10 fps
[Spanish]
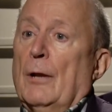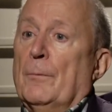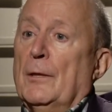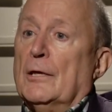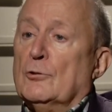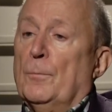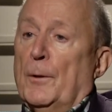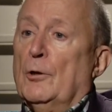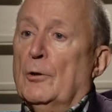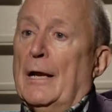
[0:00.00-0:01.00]
La vida
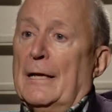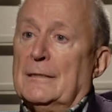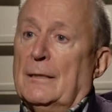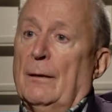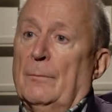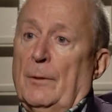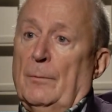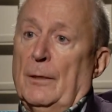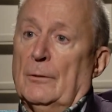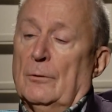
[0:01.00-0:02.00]
superior a la que estaban
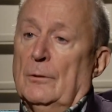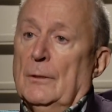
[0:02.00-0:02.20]
viviendo.